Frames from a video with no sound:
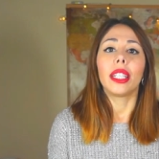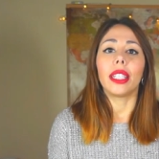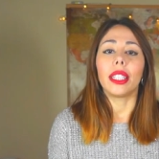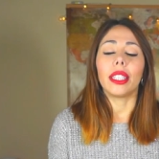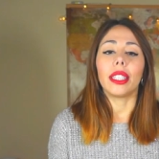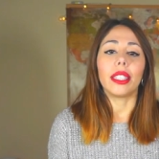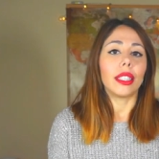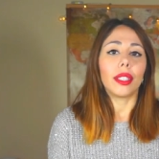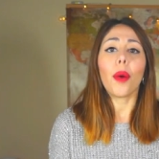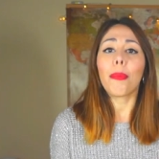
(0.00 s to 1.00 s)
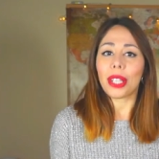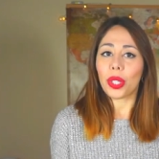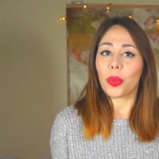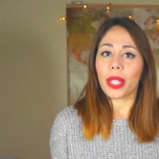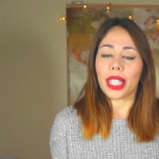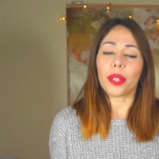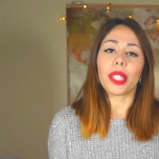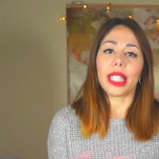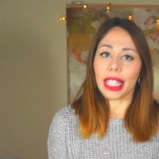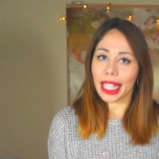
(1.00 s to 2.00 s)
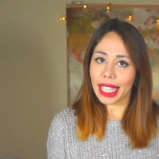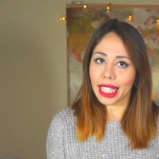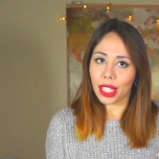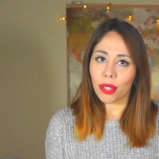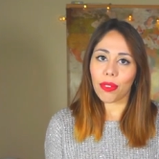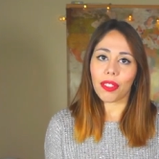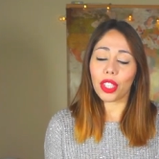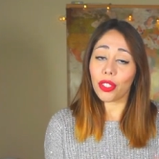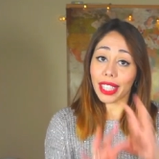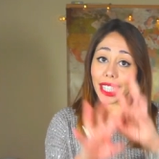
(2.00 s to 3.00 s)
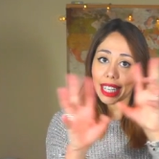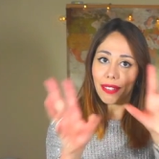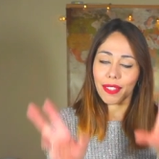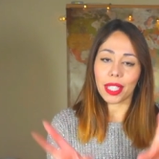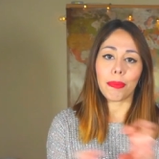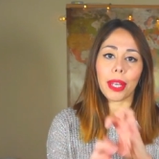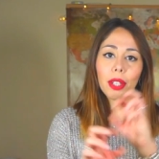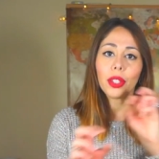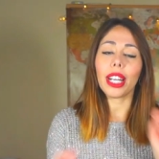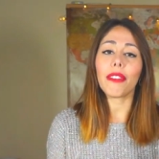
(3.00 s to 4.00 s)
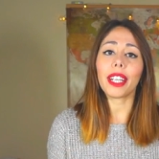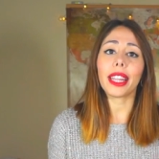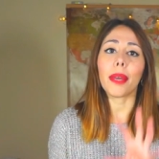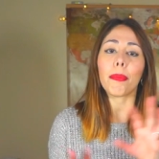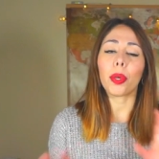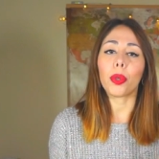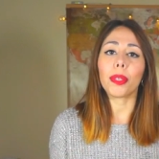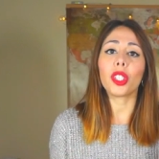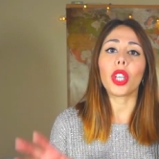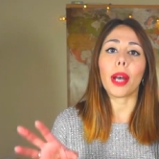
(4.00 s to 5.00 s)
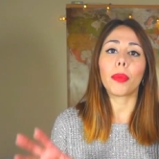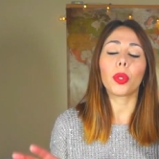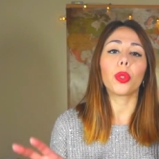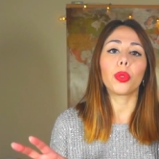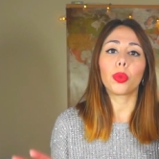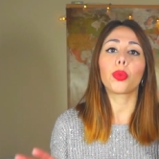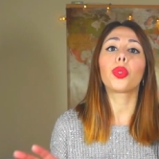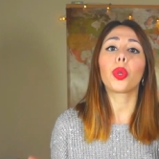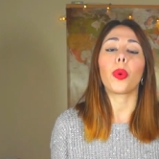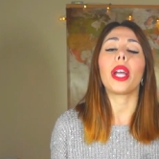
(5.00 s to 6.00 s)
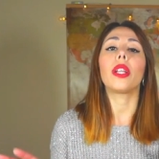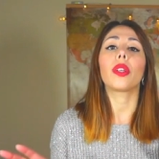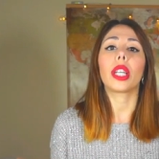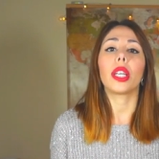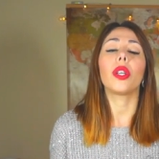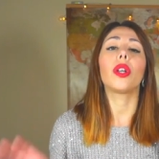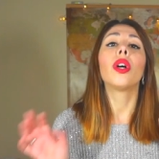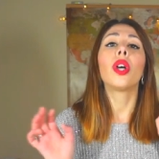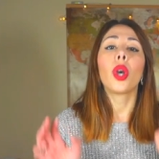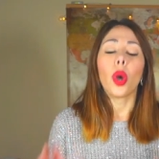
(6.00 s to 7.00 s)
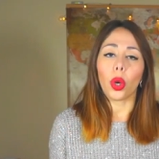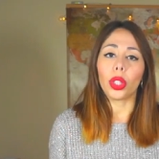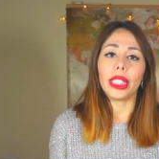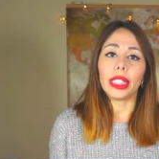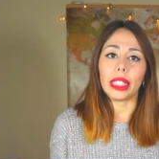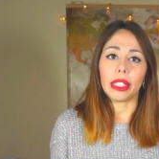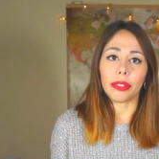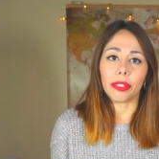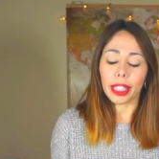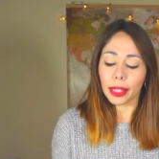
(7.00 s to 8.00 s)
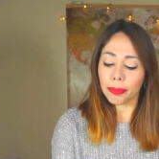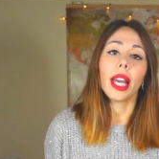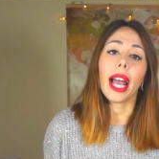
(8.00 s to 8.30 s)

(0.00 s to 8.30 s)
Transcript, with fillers: eh, ho preso questa cosina che adesso vi faccio vedere e vi spiego nel frattempo cominciamo con tutto quello che io ho di Tiffany.